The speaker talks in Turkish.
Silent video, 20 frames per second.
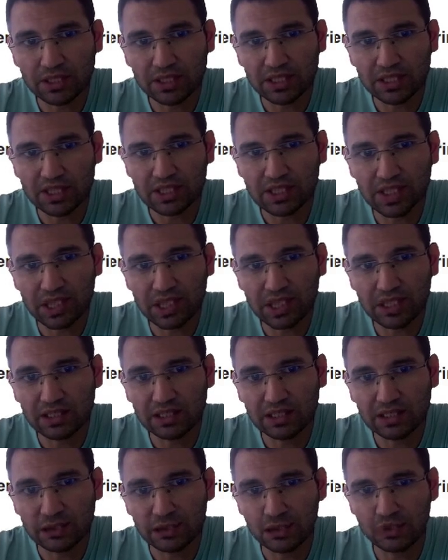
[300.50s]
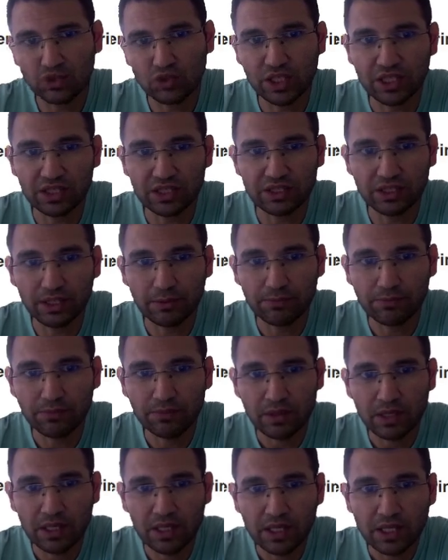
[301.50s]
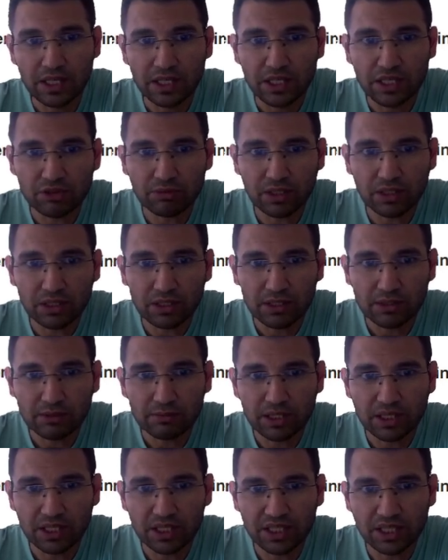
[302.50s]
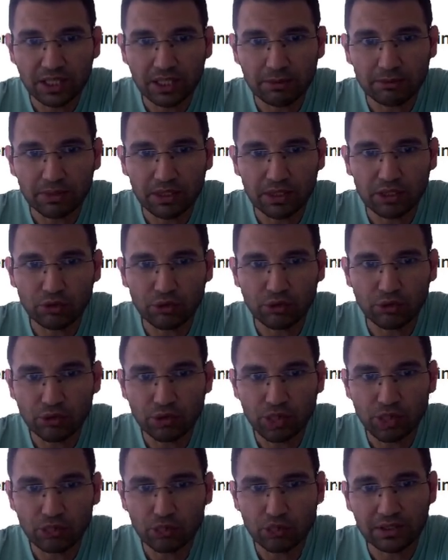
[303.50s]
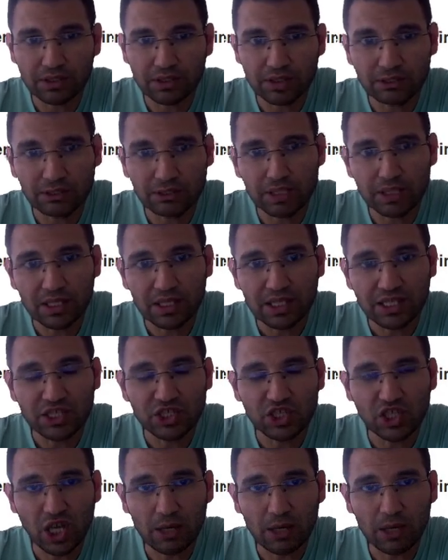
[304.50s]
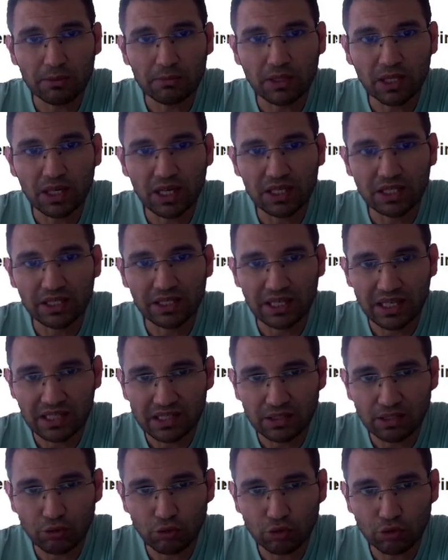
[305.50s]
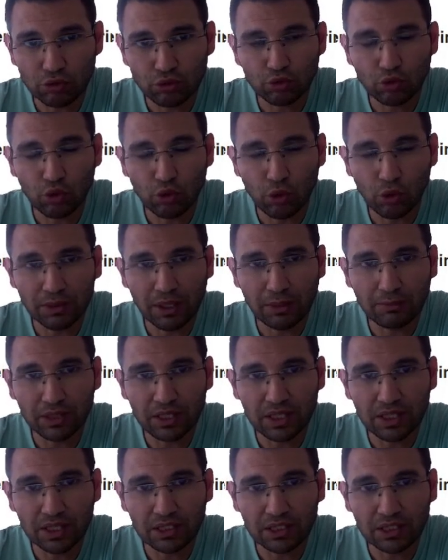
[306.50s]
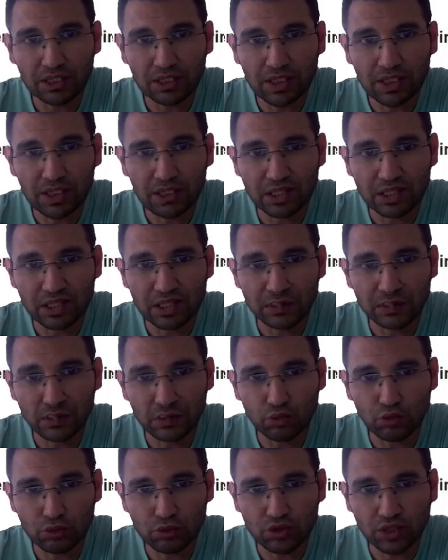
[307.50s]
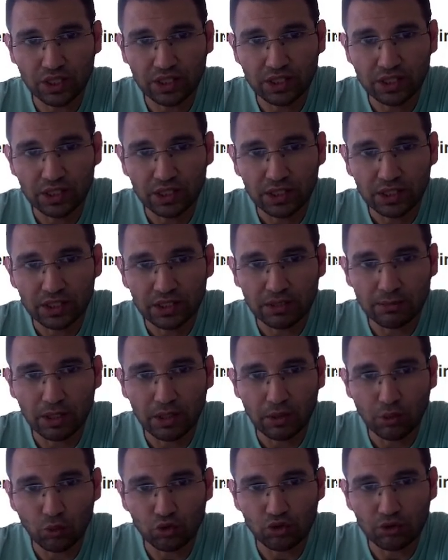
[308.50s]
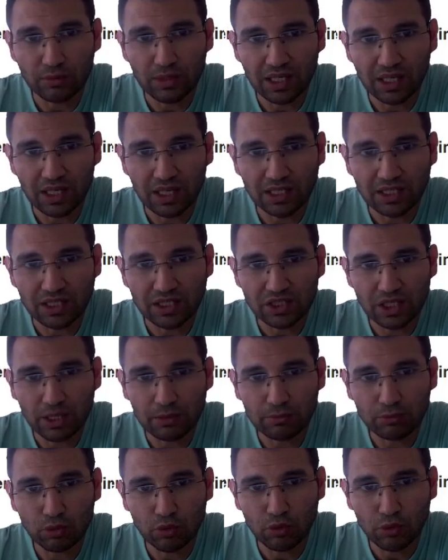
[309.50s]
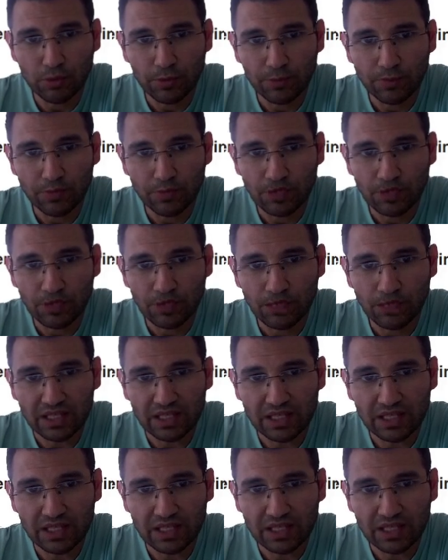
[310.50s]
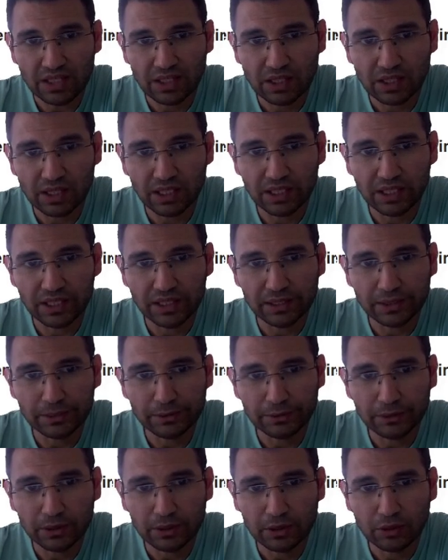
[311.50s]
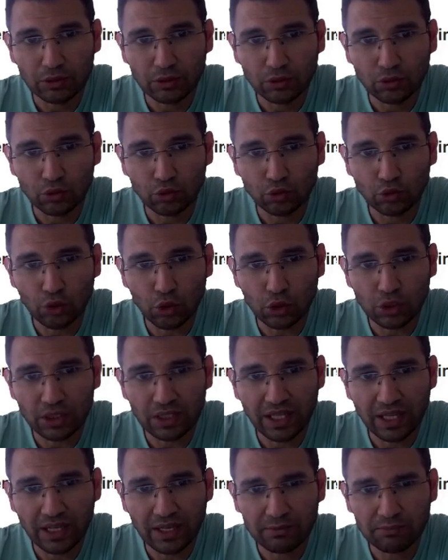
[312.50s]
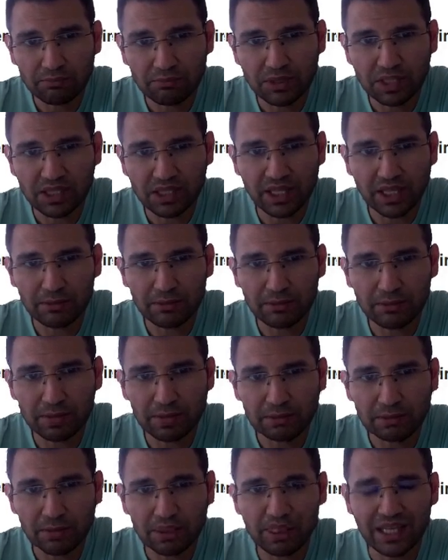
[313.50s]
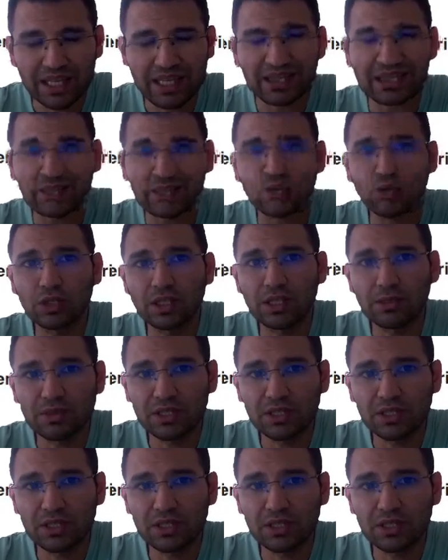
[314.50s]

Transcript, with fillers: x artı 3 şeklinde. Şimdi bakın yine bakıyorum sabitlerime. Çarpımları eksi 4, toplamları eksi 3 olacak. Değil mi? O zaman arkadaşlar bu eksi e, 4 ile 1 değil midir? Bak eksi 4 ile 1'i